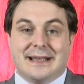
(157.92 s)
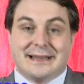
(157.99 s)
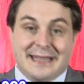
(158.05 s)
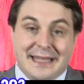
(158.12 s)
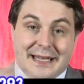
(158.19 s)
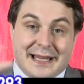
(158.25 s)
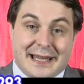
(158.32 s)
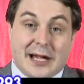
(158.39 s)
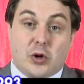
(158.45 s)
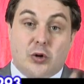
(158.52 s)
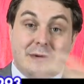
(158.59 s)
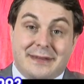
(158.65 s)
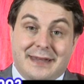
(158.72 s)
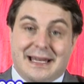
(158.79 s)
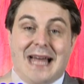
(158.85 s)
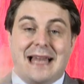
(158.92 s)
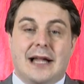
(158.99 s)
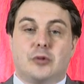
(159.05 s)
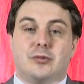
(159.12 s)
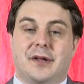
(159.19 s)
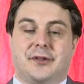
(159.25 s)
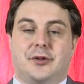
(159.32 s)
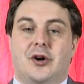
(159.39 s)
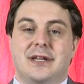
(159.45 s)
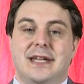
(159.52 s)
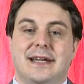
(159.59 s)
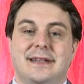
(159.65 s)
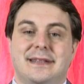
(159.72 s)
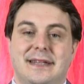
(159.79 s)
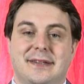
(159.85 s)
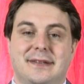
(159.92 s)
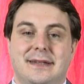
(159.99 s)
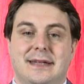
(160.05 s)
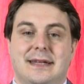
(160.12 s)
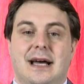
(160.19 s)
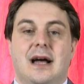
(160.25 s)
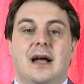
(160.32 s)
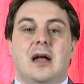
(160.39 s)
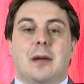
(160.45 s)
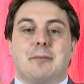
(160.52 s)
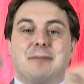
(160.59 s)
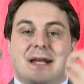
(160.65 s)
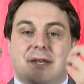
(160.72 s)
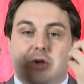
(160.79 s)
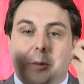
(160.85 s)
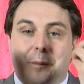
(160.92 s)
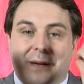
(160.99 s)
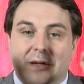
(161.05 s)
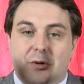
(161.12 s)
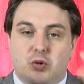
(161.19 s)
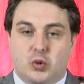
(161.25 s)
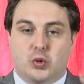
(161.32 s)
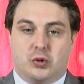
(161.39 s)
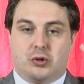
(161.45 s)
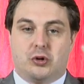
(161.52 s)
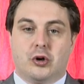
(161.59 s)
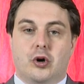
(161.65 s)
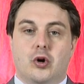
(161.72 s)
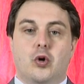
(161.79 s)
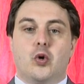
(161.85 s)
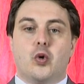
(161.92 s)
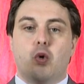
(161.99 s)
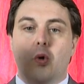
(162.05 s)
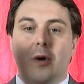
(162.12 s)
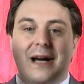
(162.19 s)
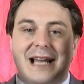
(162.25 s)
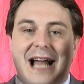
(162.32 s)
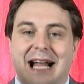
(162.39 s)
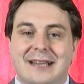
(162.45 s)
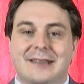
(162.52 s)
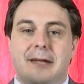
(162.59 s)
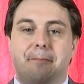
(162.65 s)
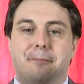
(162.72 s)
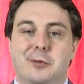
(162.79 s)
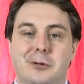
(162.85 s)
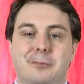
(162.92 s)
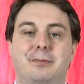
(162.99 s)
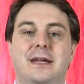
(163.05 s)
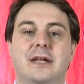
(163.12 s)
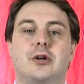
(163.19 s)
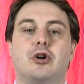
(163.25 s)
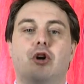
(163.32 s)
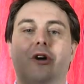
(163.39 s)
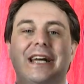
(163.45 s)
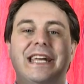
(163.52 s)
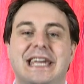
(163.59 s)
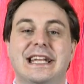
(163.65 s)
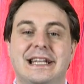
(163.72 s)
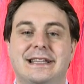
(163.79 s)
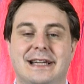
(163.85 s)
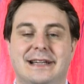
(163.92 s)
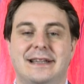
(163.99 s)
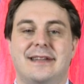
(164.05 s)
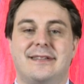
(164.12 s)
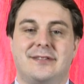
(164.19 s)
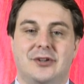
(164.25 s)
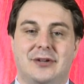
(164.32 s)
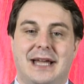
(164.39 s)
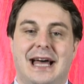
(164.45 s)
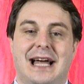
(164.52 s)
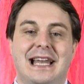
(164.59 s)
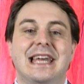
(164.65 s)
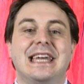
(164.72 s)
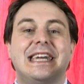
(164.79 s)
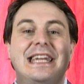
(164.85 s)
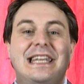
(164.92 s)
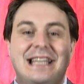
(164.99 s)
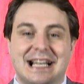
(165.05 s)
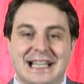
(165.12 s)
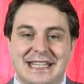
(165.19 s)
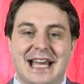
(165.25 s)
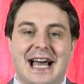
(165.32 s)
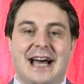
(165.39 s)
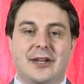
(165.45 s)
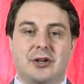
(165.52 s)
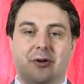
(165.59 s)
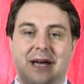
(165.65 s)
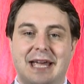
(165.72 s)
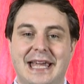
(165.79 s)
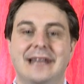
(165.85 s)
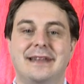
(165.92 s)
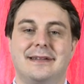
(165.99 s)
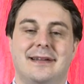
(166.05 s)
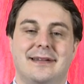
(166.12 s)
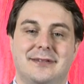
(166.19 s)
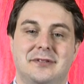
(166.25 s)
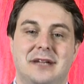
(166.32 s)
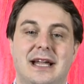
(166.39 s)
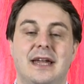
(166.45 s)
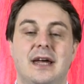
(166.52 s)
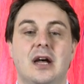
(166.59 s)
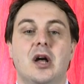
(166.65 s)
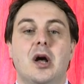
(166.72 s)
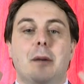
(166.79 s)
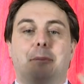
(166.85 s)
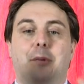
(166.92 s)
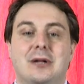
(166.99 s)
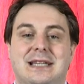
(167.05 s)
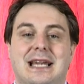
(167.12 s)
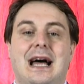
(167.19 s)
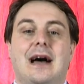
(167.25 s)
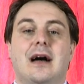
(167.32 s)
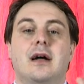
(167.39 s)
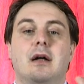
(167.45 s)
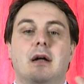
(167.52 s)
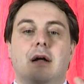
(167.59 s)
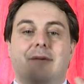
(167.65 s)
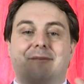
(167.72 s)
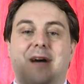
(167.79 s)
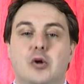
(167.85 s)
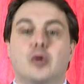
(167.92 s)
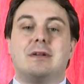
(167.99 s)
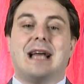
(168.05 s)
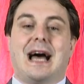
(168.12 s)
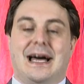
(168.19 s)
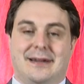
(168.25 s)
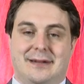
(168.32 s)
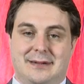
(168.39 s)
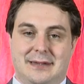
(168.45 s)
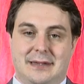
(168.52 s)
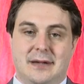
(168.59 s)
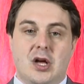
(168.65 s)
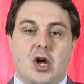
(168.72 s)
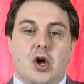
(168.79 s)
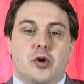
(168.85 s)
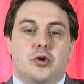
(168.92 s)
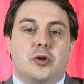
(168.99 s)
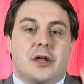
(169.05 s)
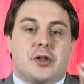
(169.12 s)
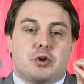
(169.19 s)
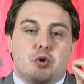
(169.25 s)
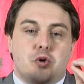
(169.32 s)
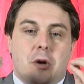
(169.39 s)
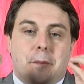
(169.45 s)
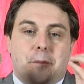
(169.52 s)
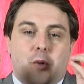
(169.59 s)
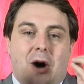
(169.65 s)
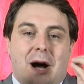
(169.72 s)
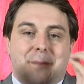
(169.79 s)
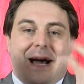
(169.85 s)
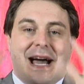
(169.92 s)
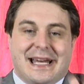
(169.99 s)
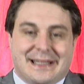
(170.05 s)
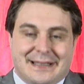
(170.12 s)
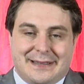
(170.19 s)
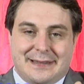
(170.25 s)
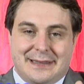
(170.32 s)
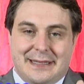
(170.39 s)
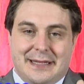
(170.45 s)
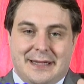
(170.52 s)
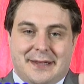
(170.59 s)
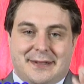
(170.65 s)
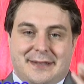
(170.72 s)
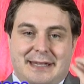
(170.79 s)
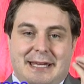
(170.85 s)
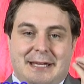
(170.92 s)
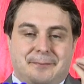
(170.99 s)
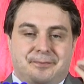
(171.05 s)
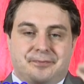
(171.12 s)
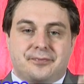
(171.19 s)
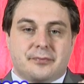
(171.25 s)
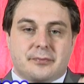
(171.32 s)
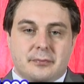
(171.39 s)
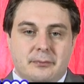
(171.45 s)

ti racconterai la tua storia artistica, ma soprattutto un grande pubblico internazionale, italiano e internazionale, potrà valutarti. Nessuno può amarti se